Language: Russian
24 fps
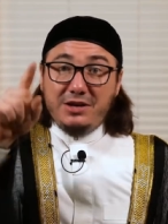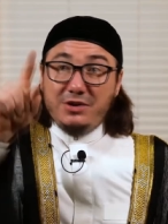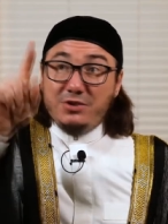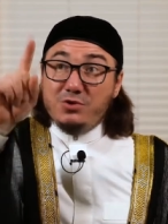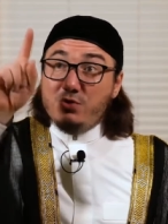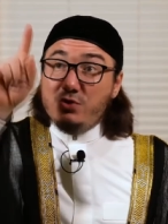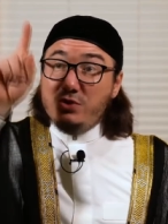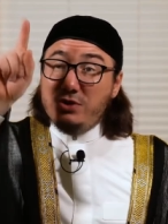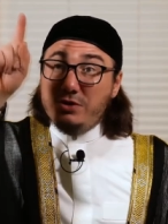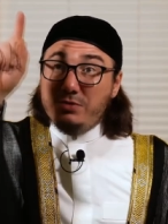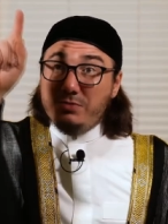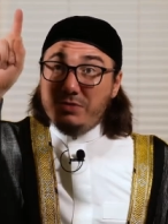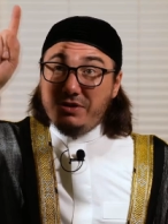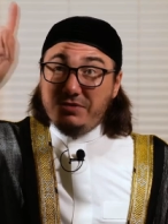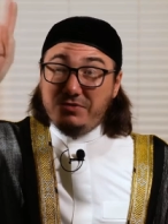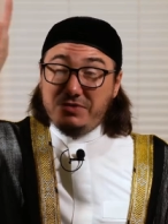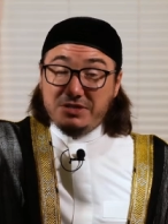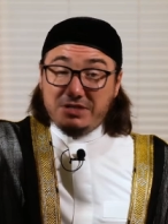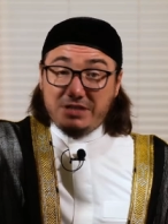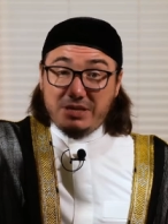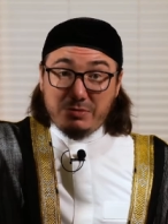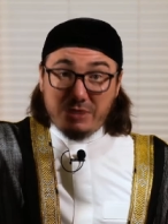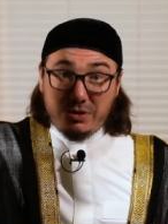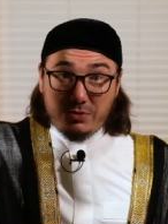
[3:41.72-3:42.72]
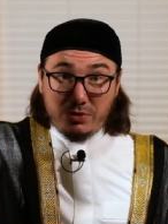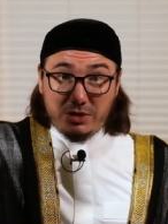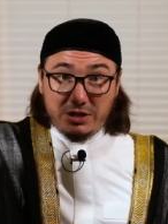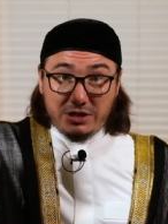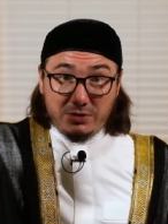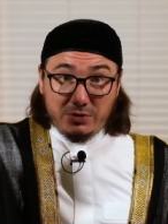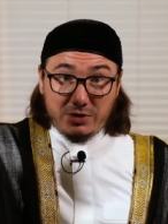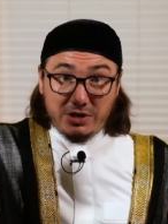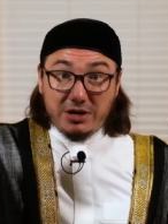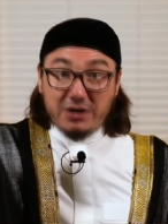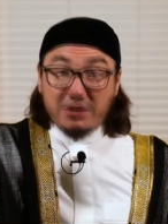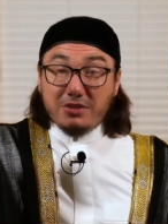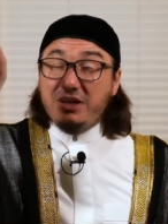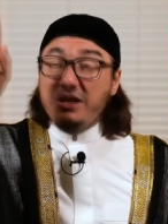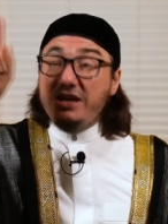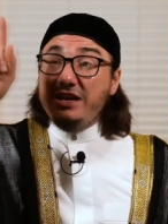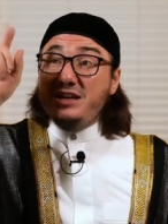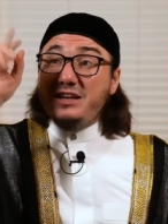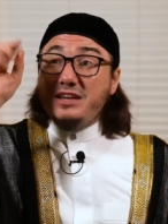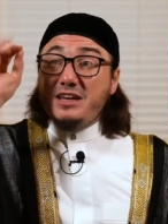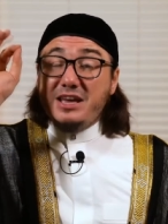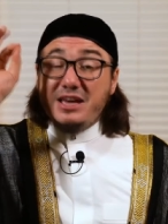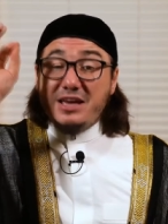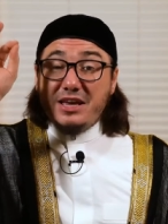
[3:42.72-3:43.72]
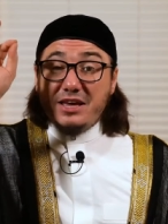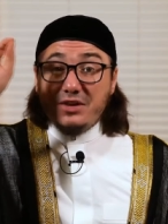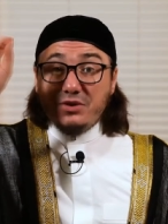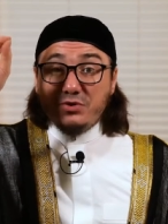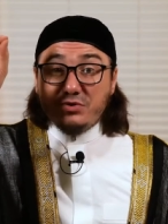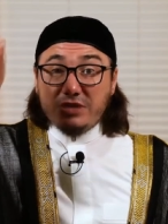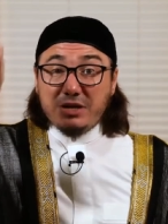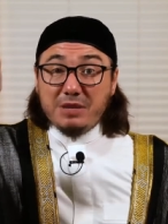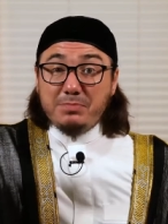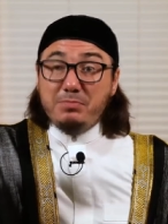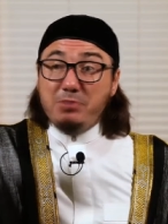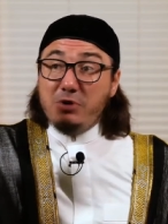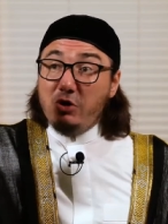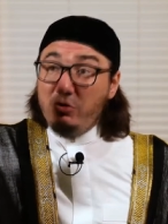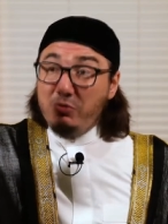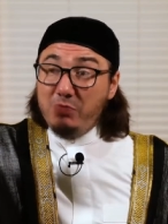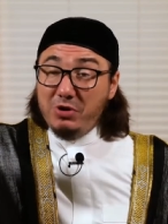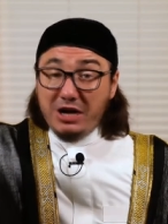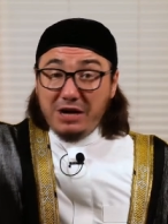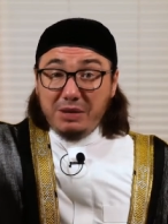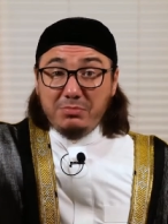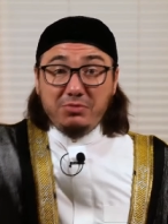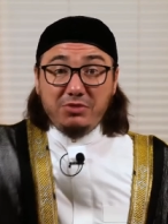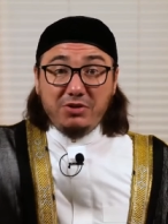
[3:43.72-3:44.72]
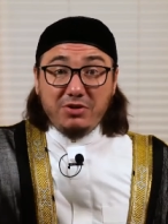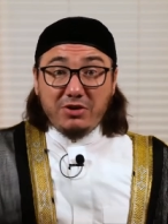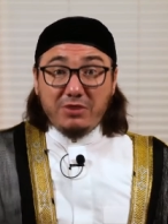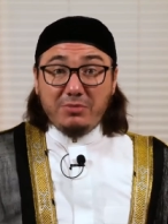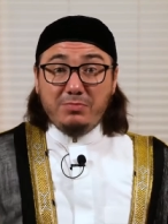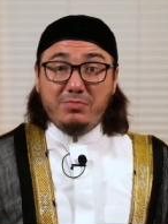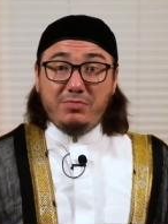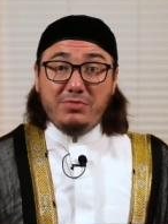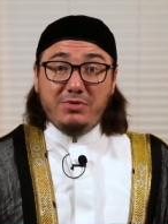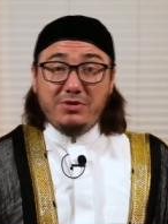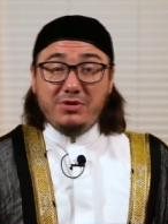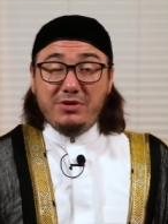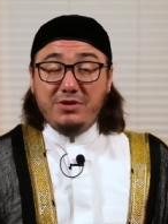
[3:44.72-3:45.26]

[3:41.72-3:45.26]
ин куллю ман фис самавати валь ард илля юсаббиху бихамди рабб.